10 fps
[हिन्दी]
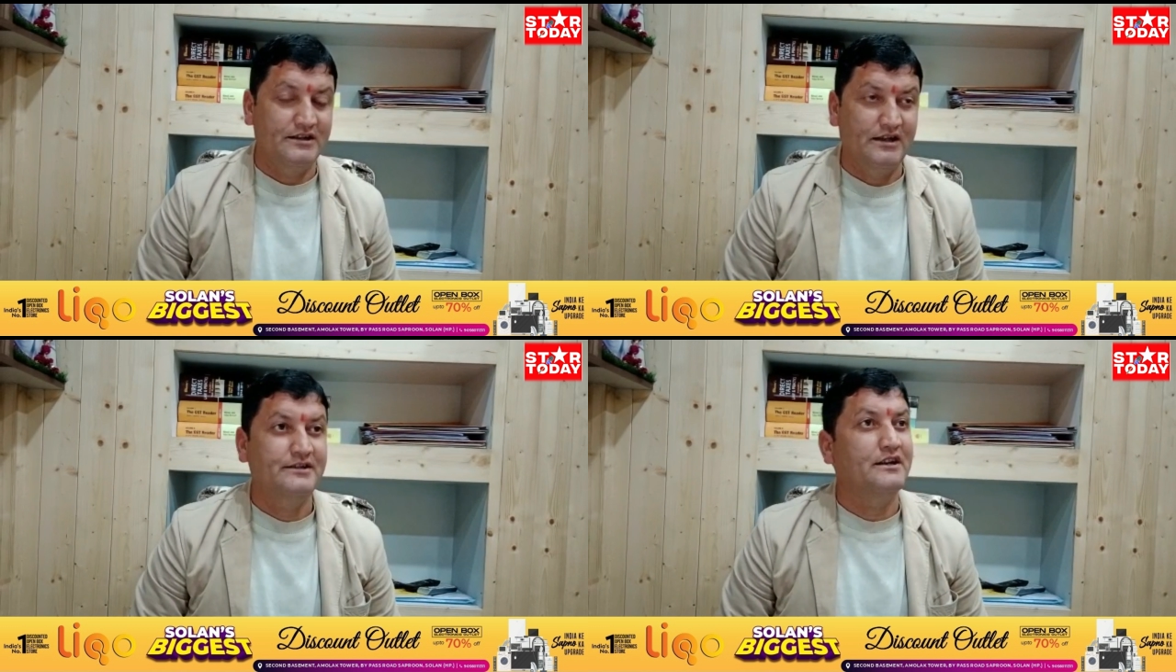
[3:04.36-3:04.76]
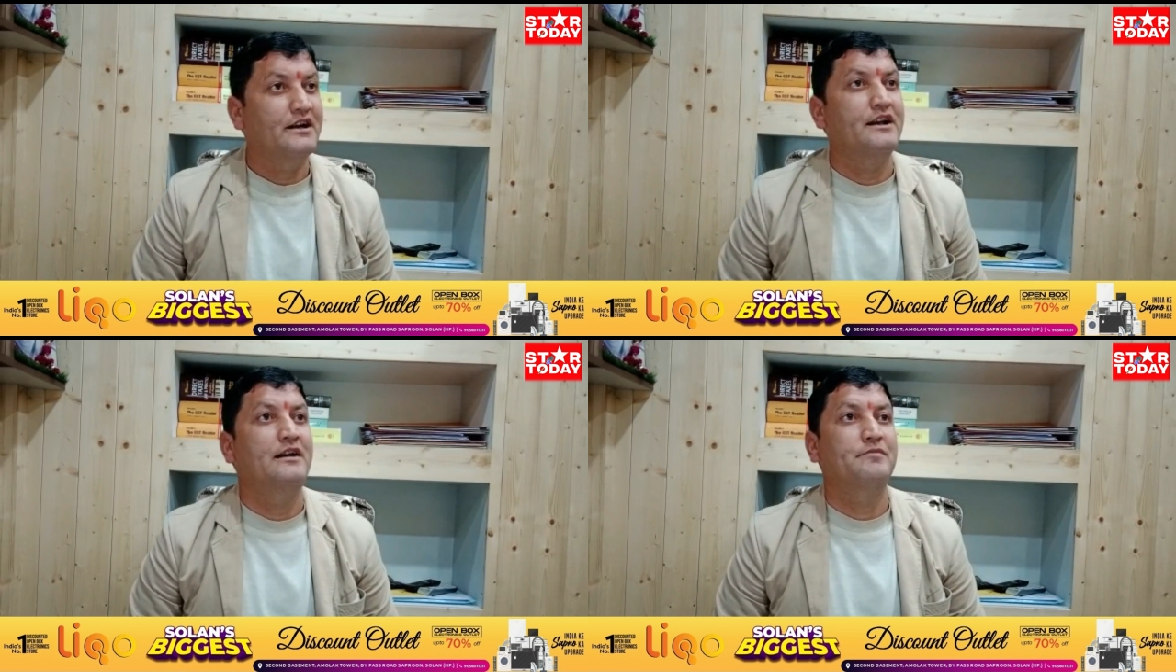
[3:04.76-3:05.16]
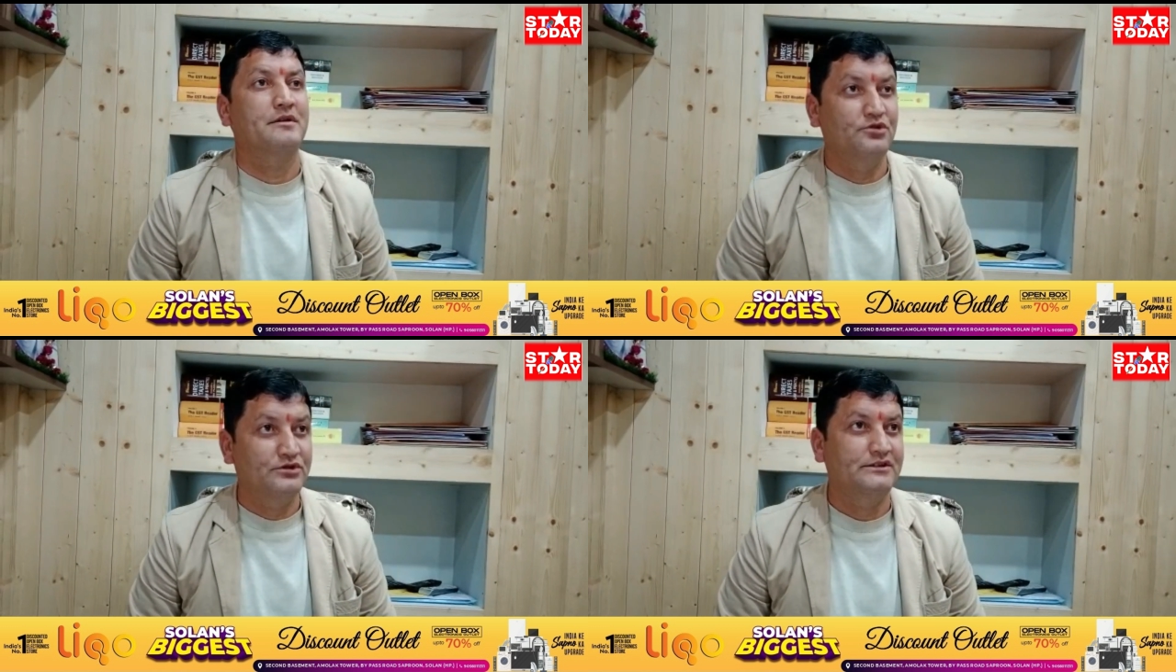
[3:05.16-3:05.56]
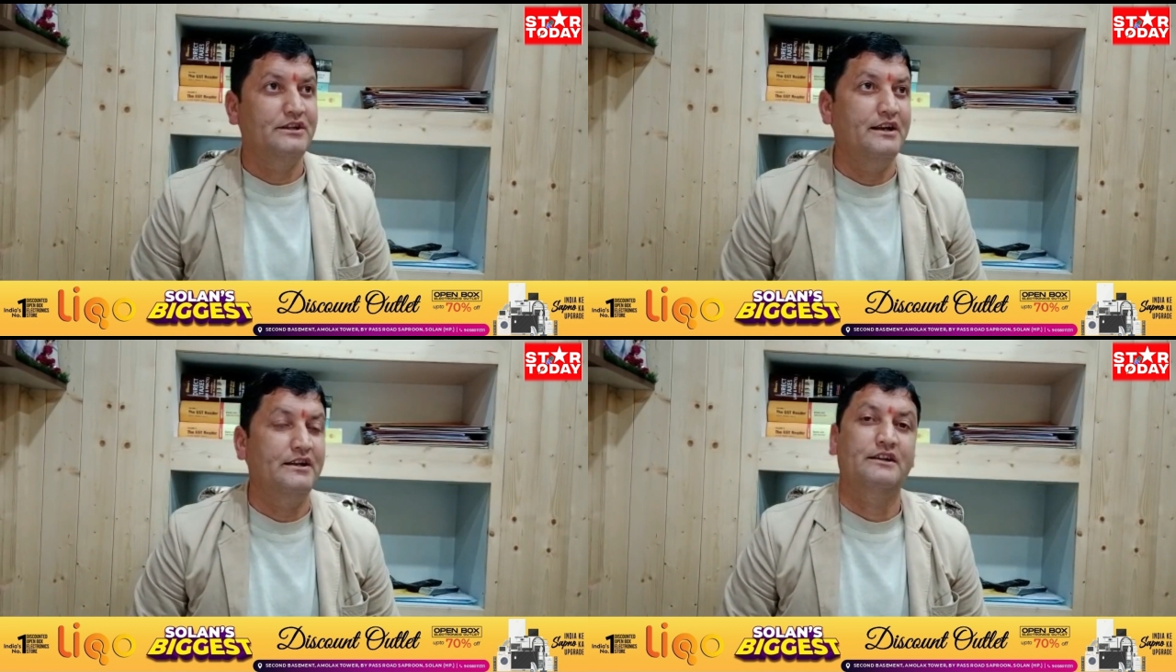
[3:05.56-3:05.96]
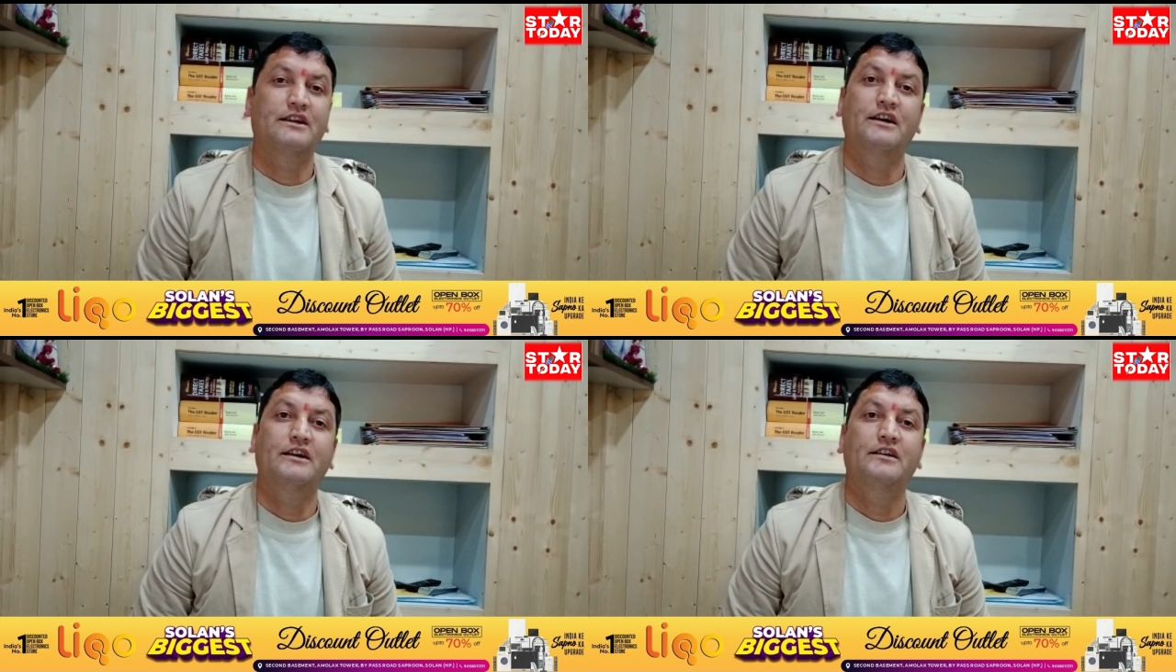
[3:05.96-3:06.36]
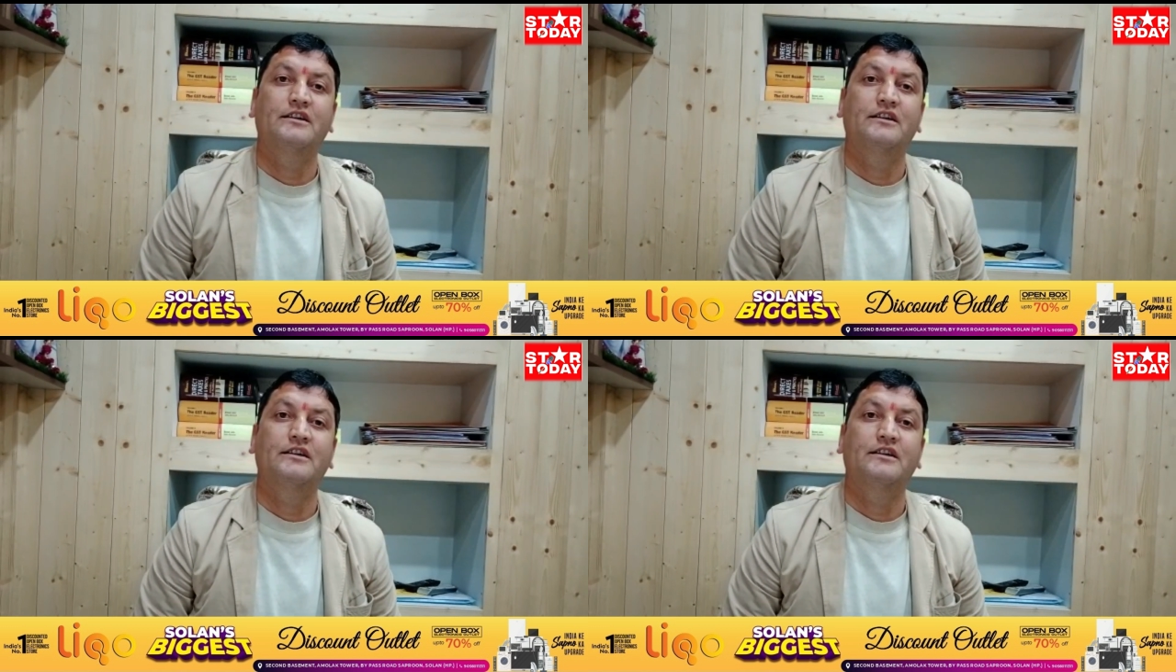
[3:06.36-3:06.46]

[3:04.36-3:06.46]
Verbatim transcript: आज़ाद जी का नाम प्रमुखता से लिया जाता है